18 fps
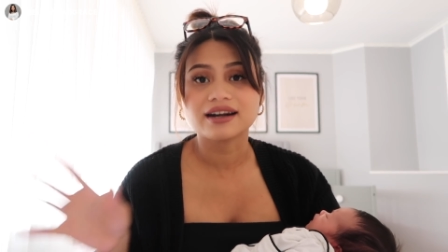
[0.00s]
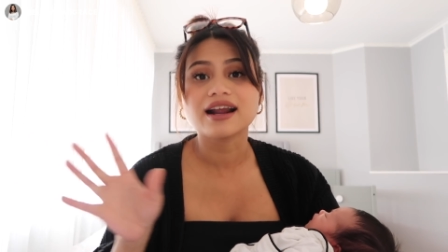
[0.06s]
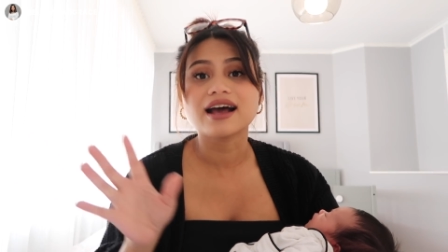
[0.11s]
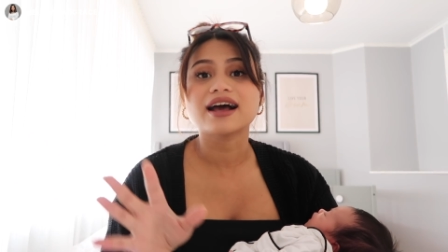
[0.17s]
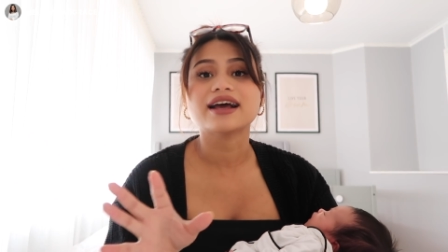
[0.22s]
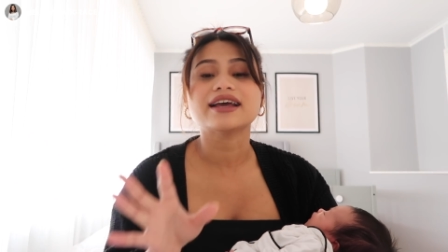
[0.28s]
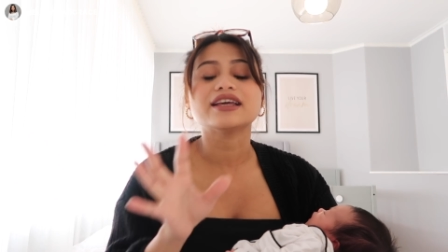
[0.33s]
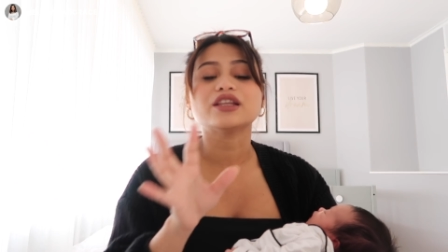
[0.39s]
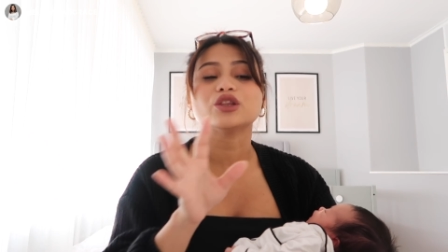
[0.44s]

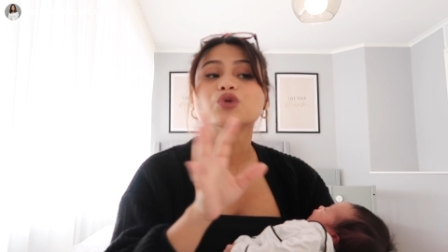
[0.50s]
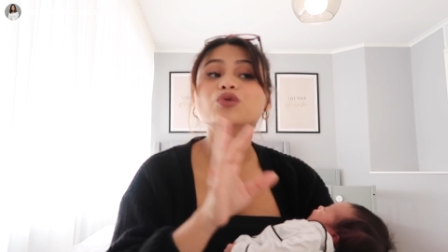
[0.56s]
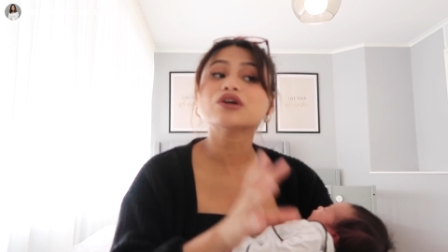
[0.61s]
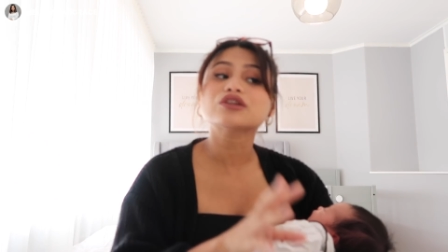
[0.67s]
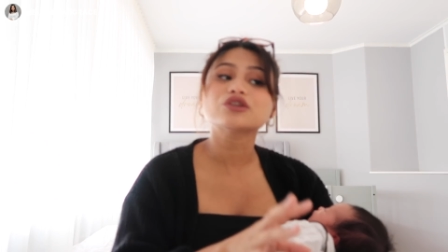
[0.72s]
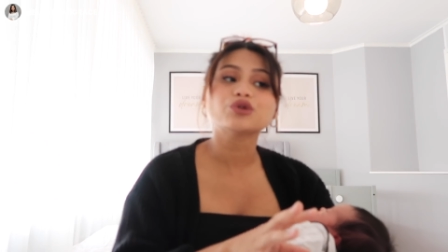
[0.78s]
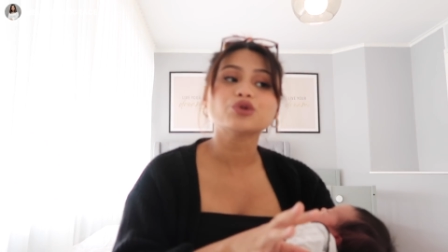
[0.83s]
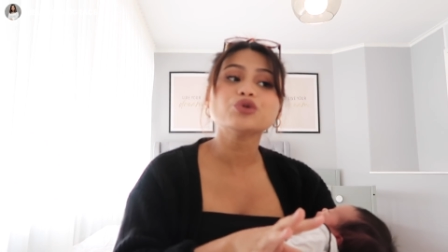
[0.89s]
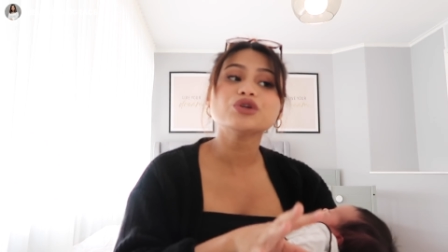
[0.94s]
Nah, itu
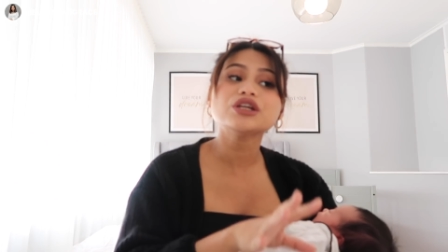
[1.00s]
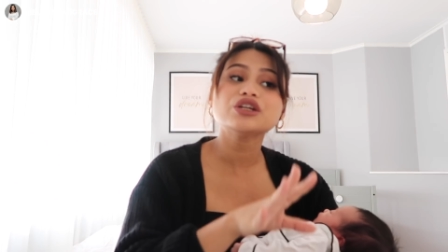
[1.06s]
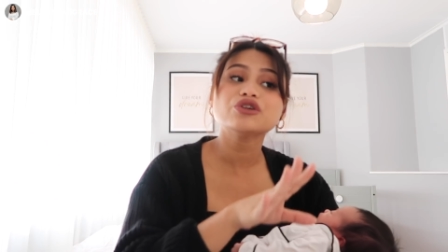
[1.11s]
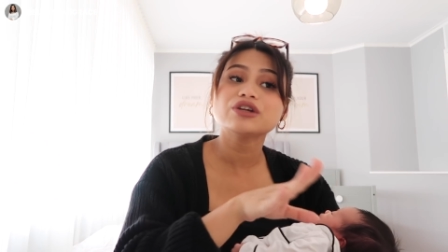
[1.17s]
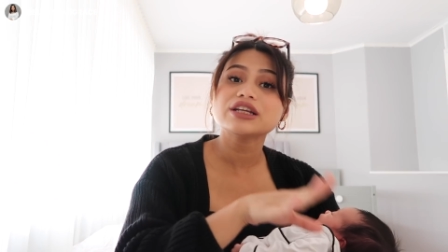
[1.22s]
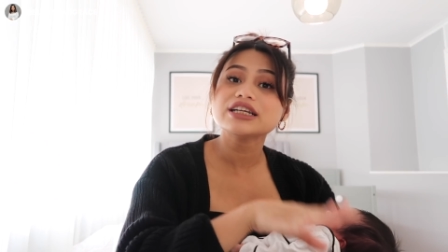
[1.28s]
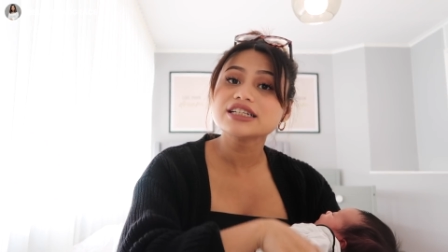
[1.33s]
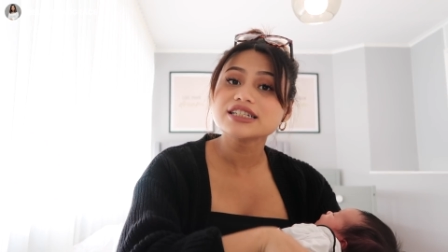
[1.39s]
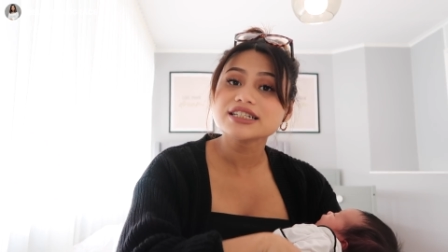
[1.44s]
waktu itu di
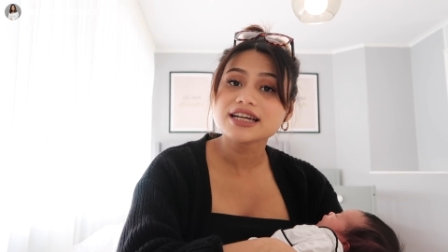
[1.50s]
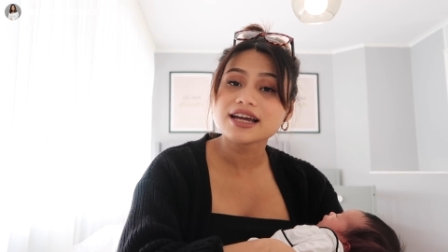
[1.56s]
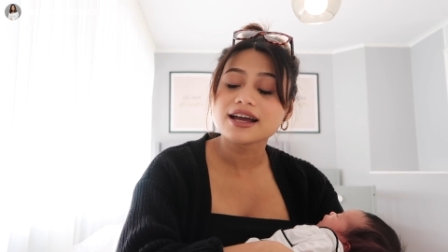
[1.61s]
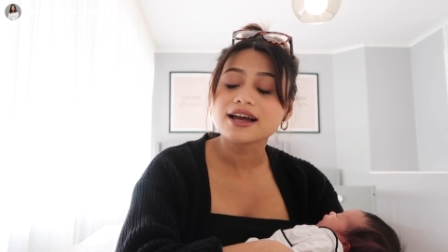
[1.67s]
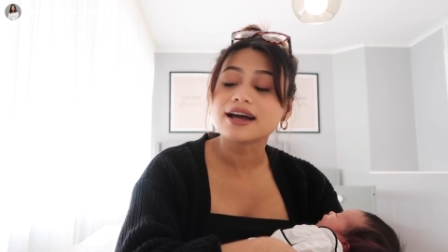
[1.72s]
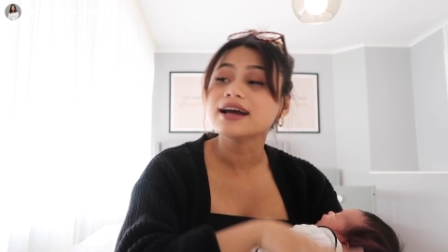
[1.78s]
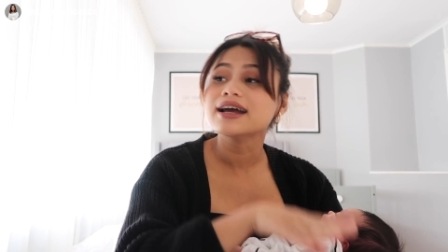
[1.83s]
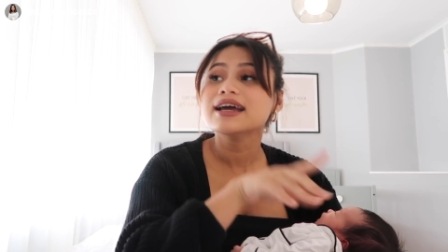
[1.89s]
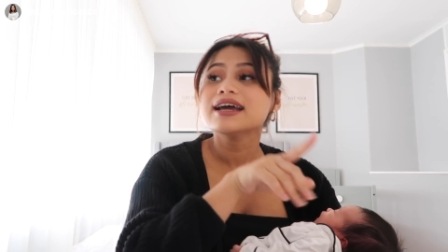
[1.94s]

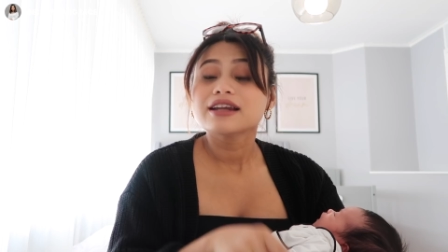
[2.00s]
Indonesia